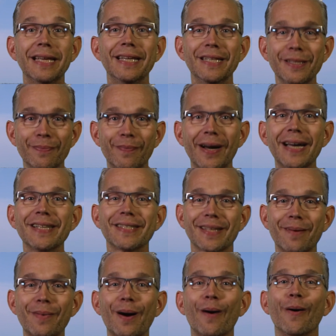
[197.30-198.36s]
ist meist
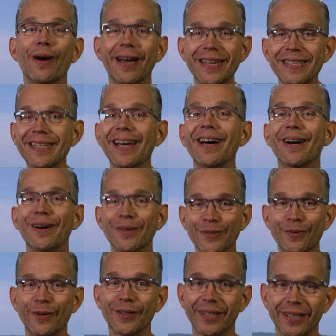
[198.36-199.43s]
aber auch recht
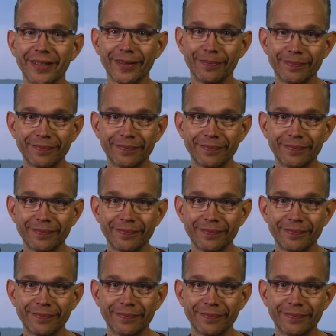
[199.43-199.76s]
herausfordernd.